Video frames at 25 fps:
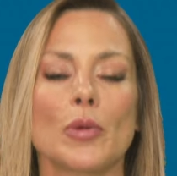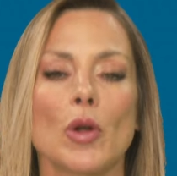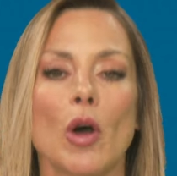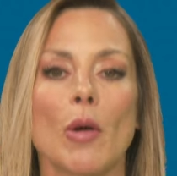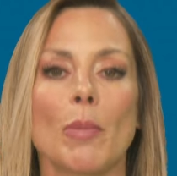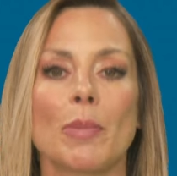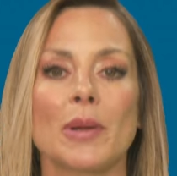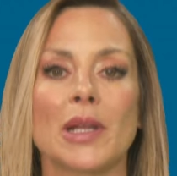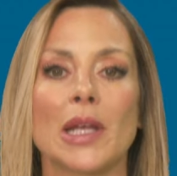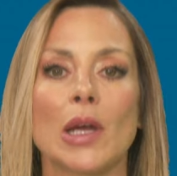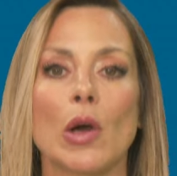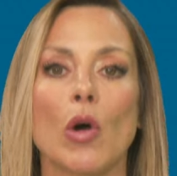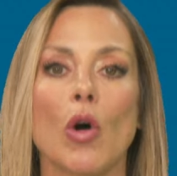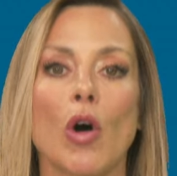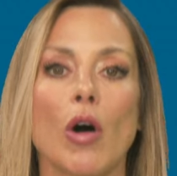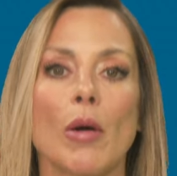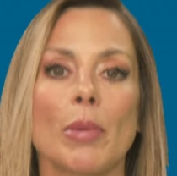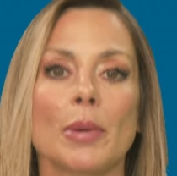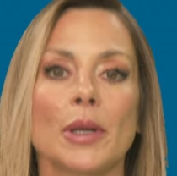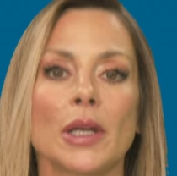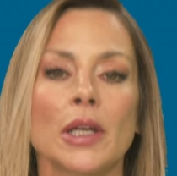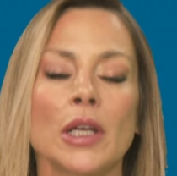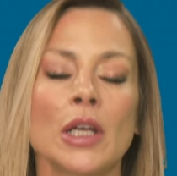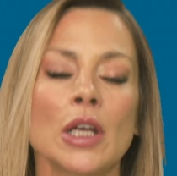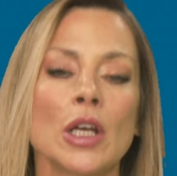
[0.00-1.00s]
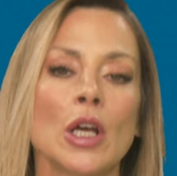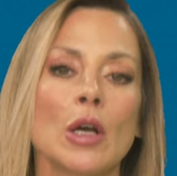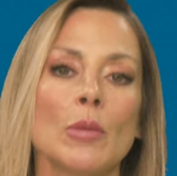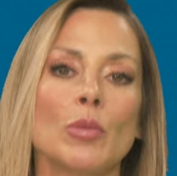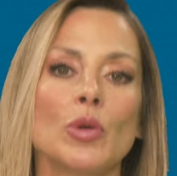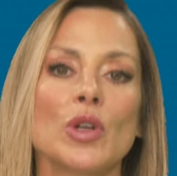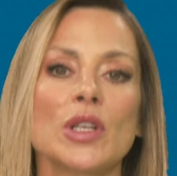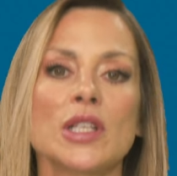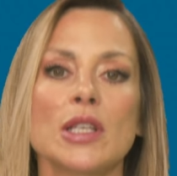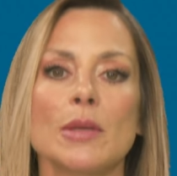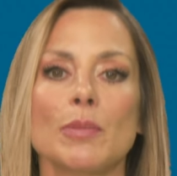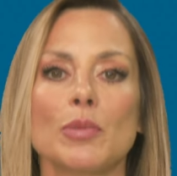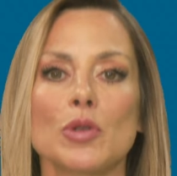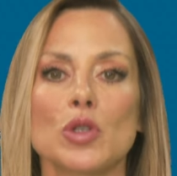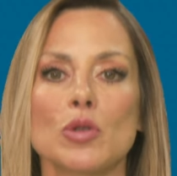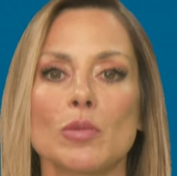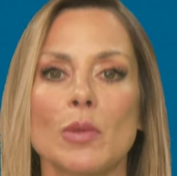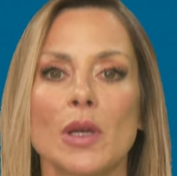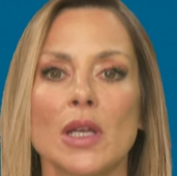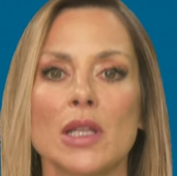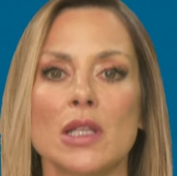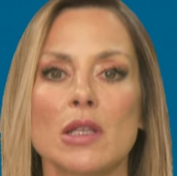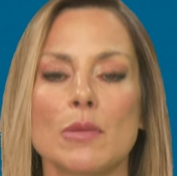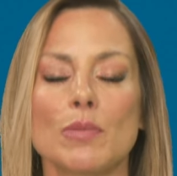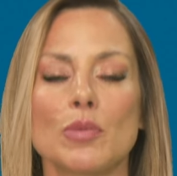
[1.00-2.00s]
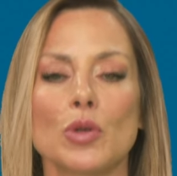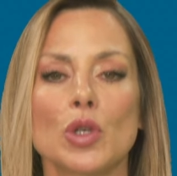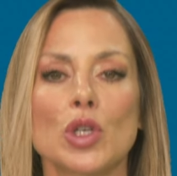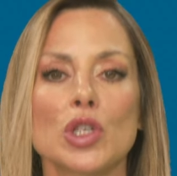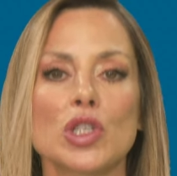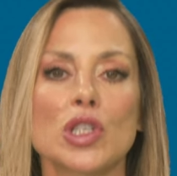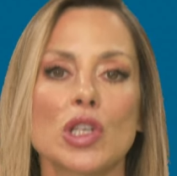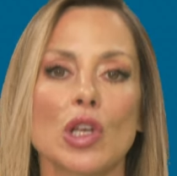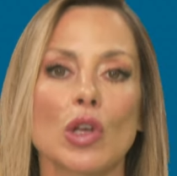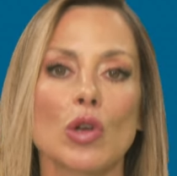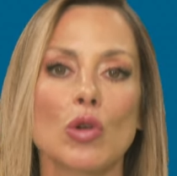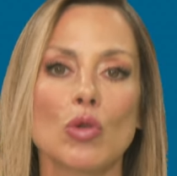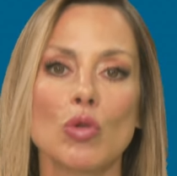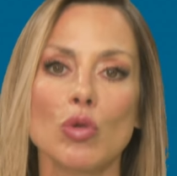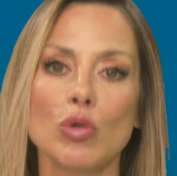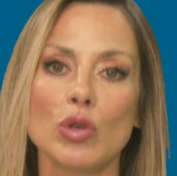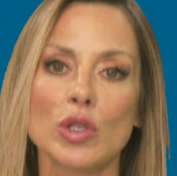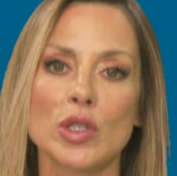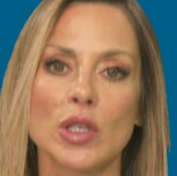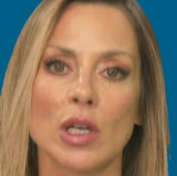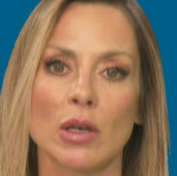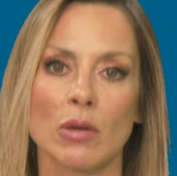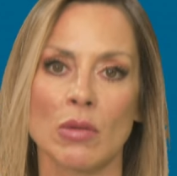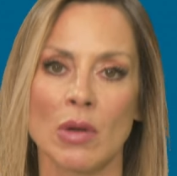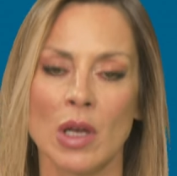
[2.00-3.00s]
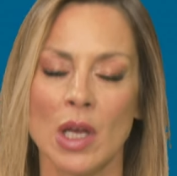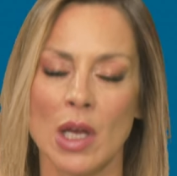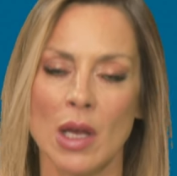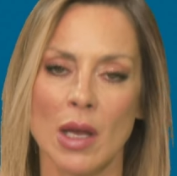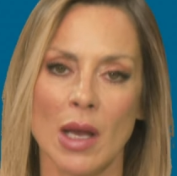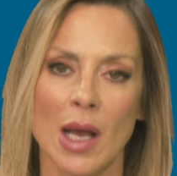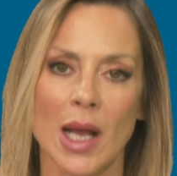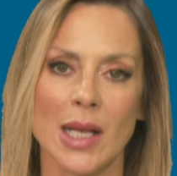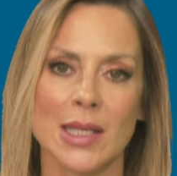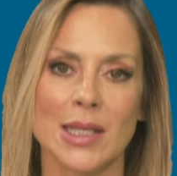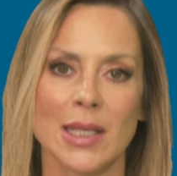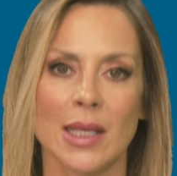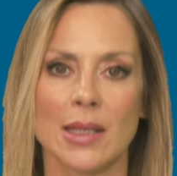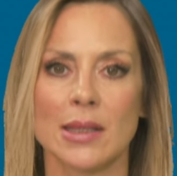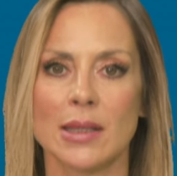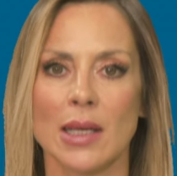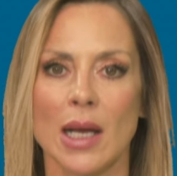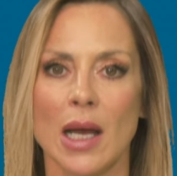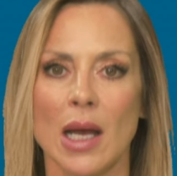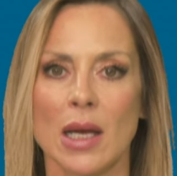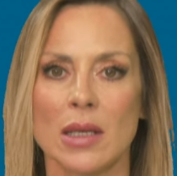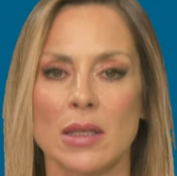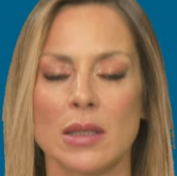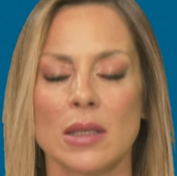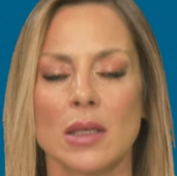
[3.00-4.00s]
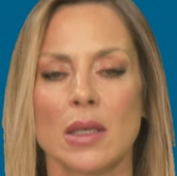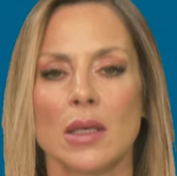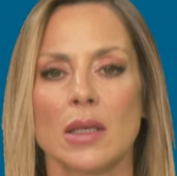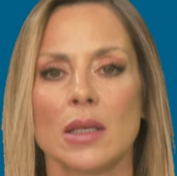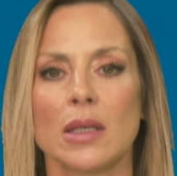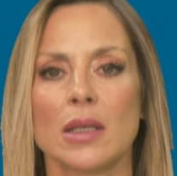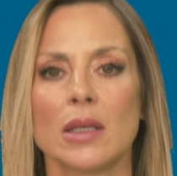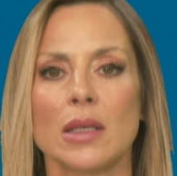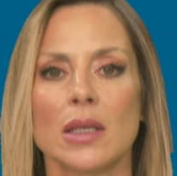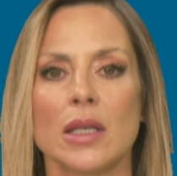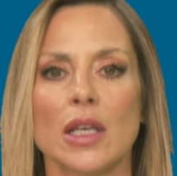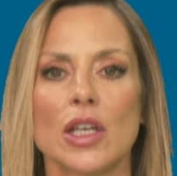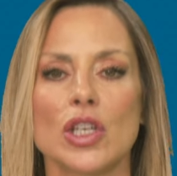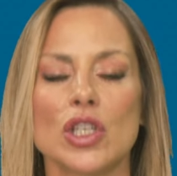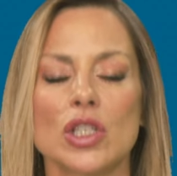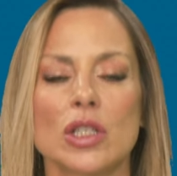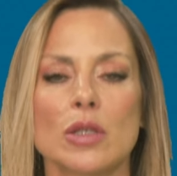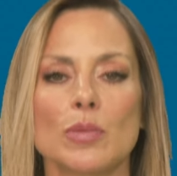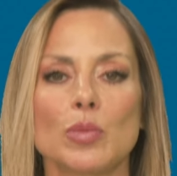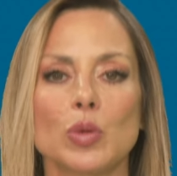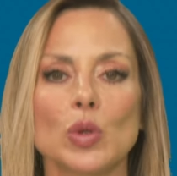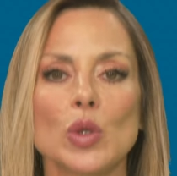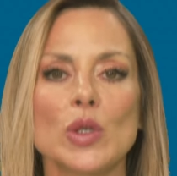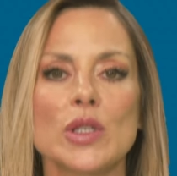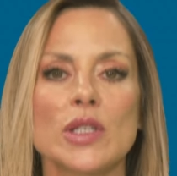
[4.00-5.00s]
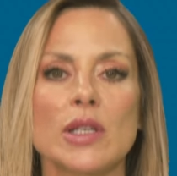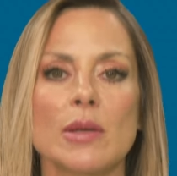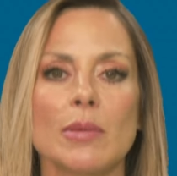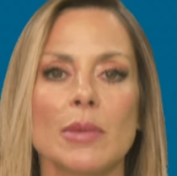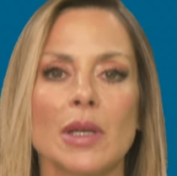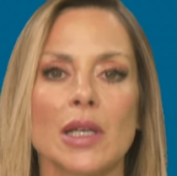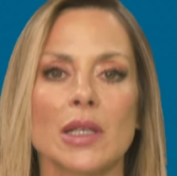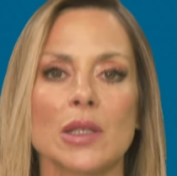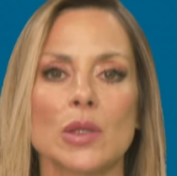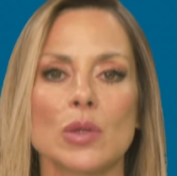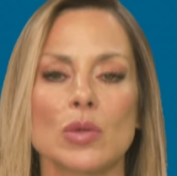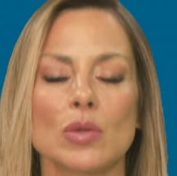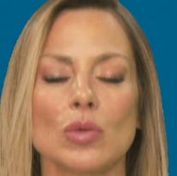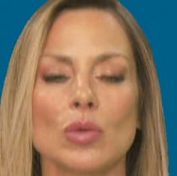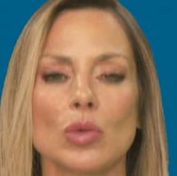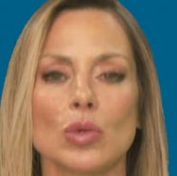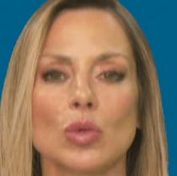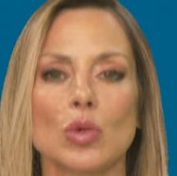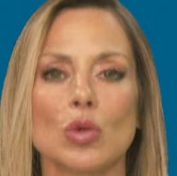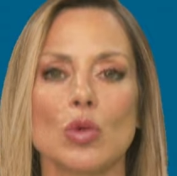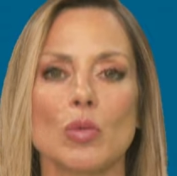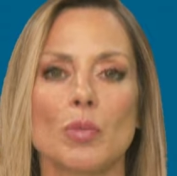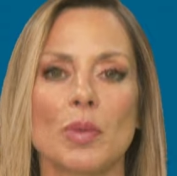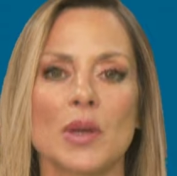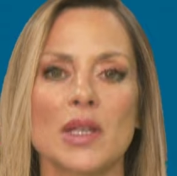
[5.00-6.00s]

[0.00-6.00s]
própria obra, por e simplesmente porque se recusam a aceitar eh, este policiamento do